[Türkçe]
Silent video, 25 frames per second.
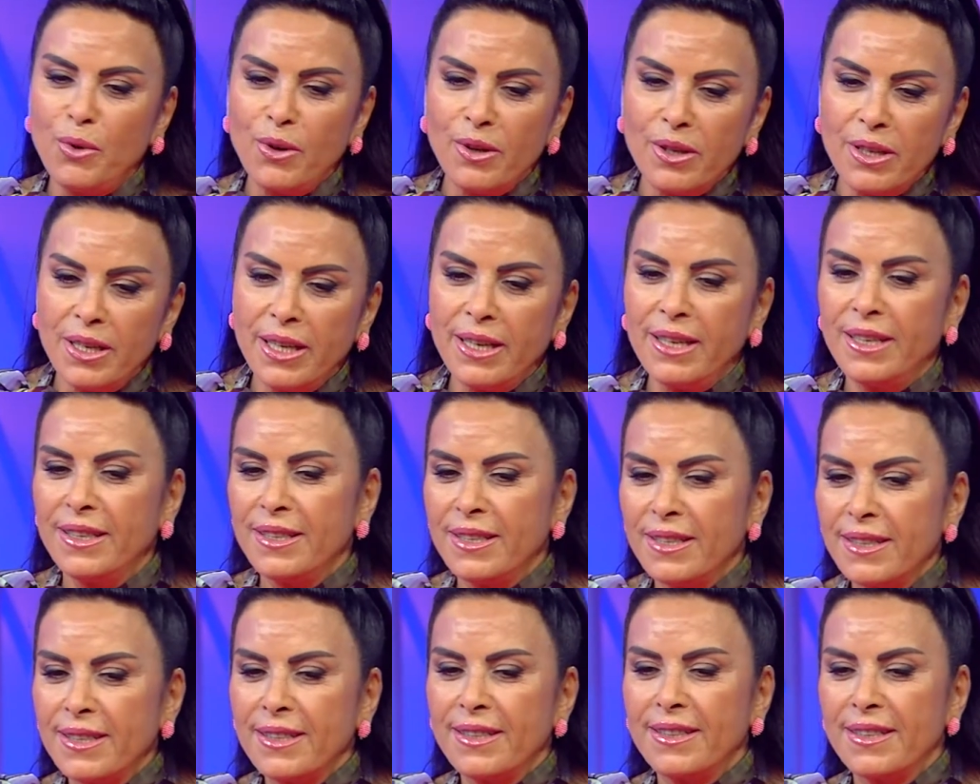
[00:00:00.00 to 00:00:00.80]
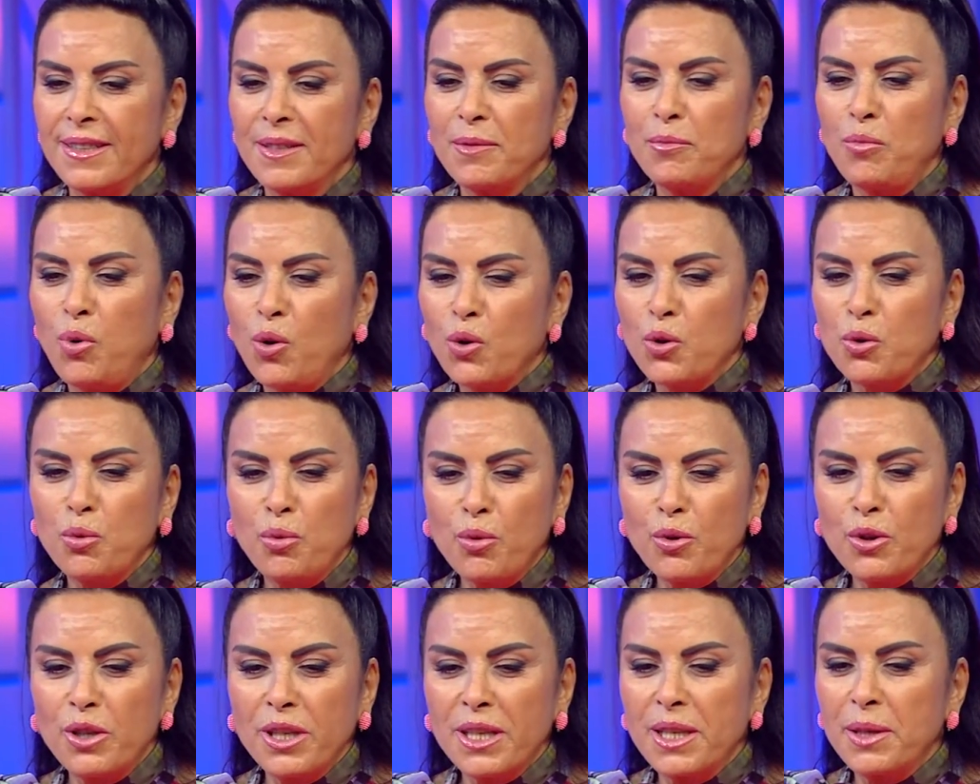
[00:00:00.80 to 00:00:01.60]
böyle
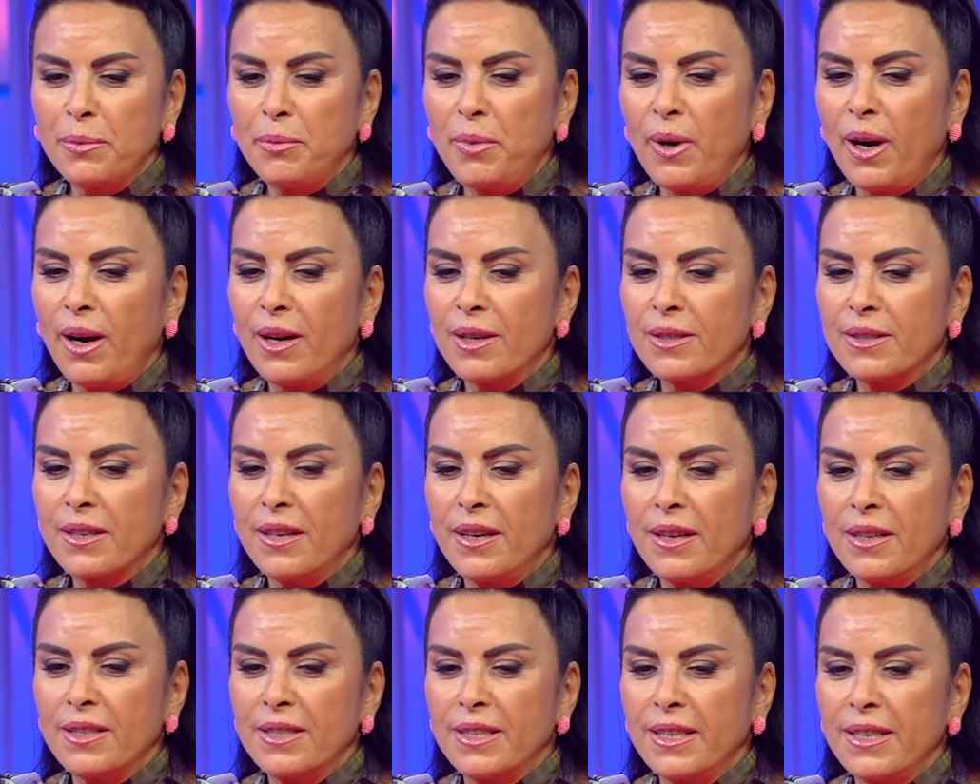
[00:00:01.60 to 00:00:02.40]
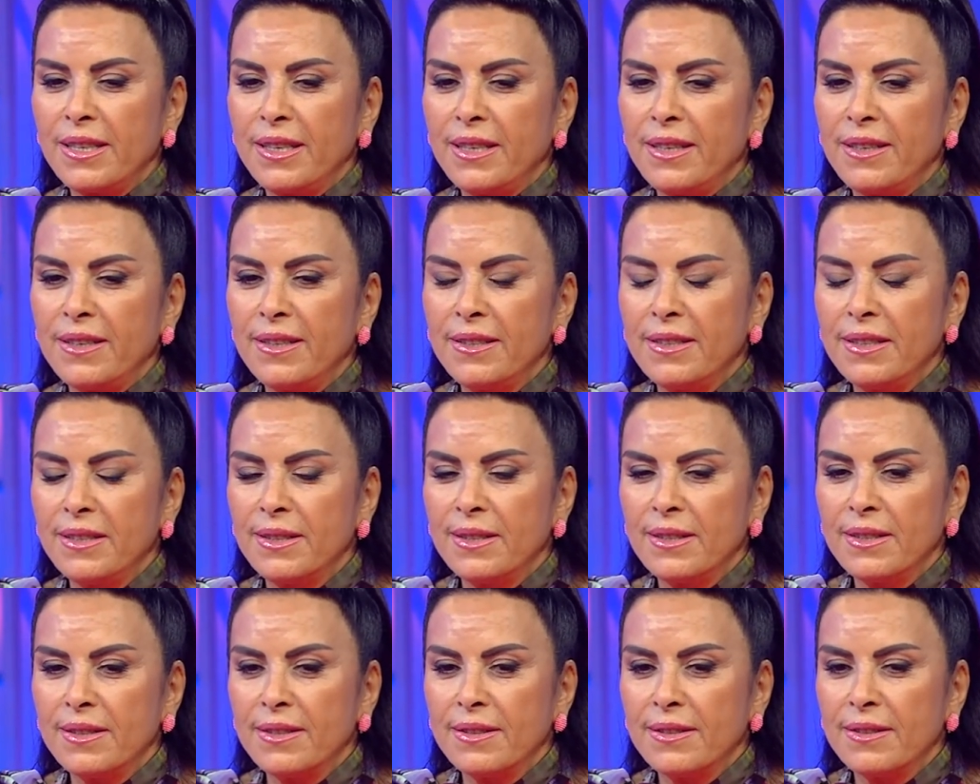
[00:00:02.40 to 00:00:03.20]
potpori gibi arka arkaya.
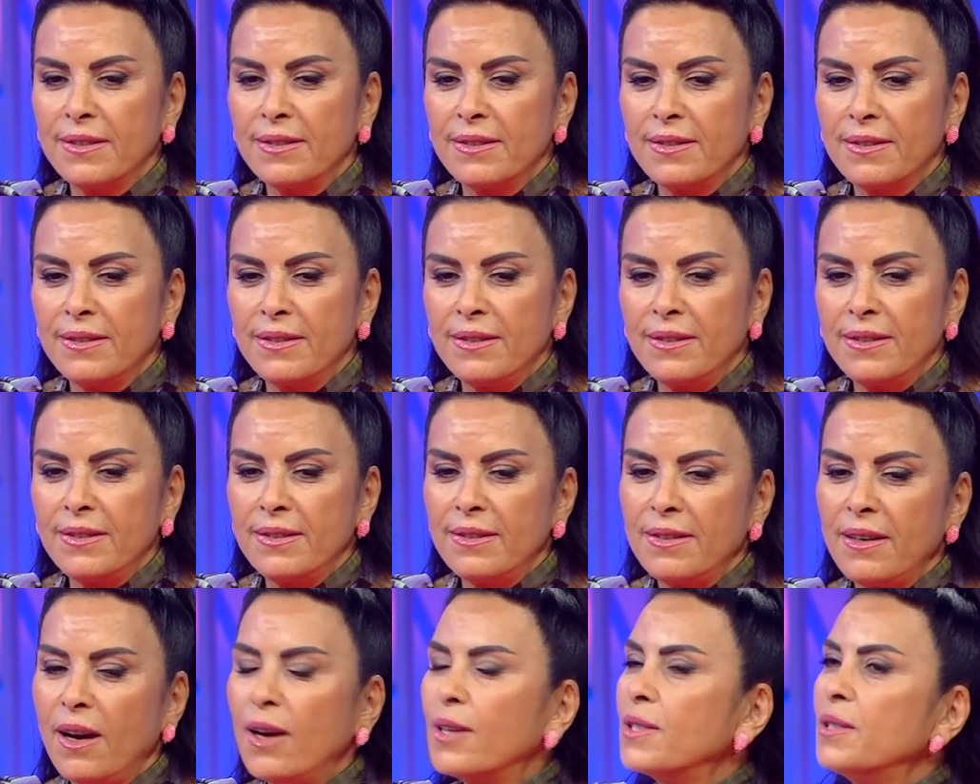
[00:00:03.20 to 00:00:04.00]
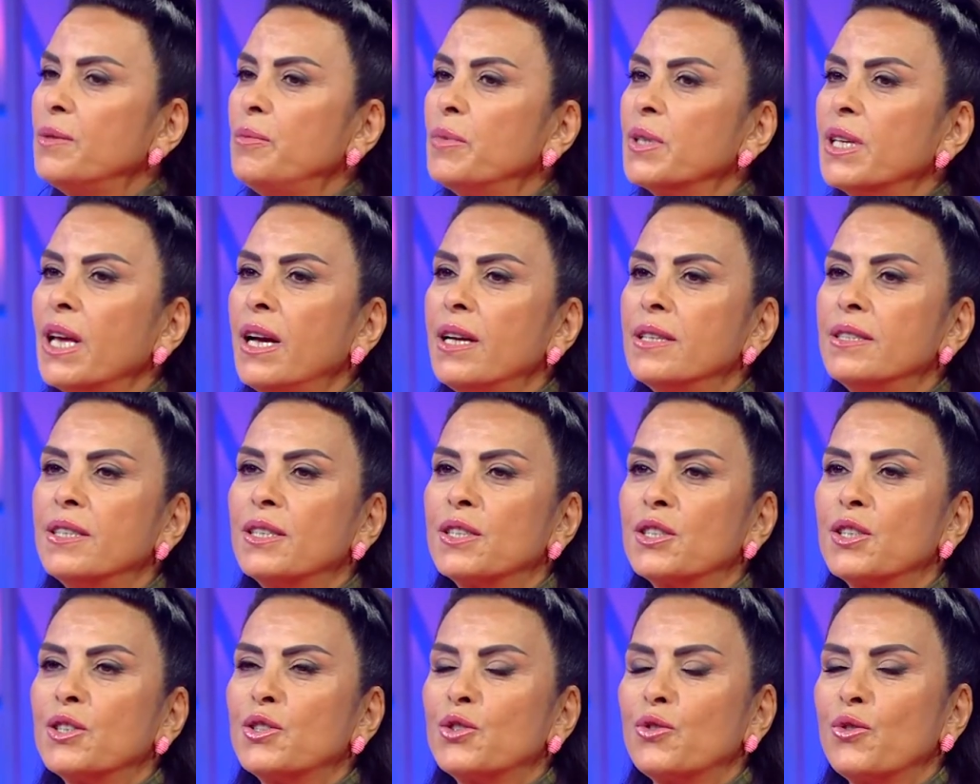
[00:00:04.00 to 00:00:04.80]
E, Peki en
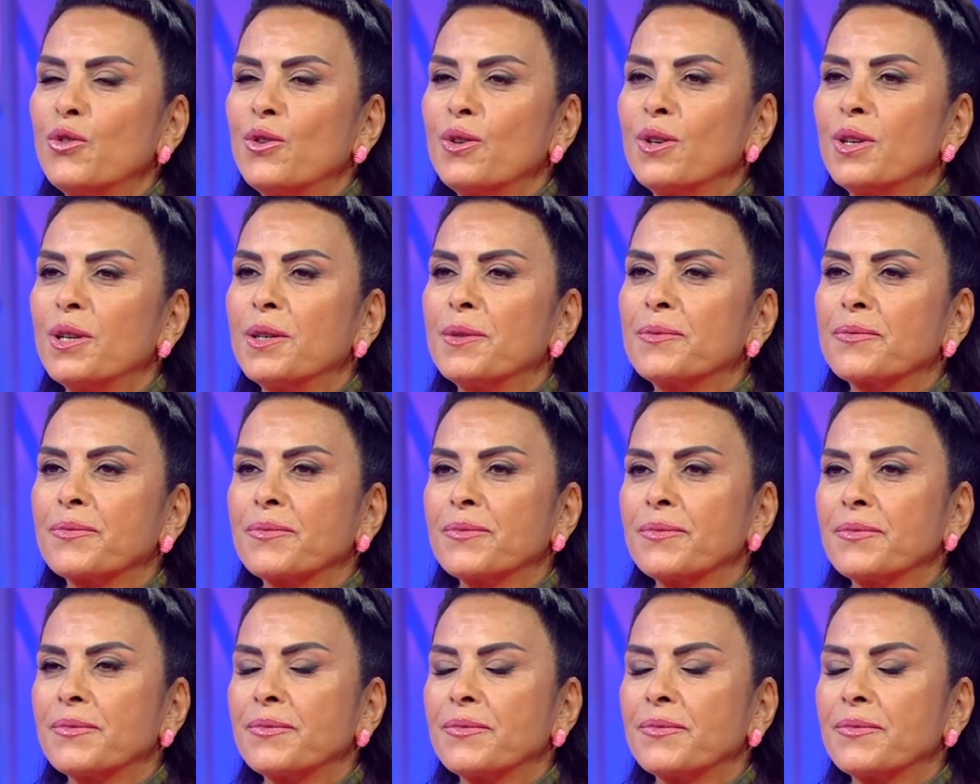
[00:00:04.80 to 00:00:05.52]
çok kimin söylerim. sesi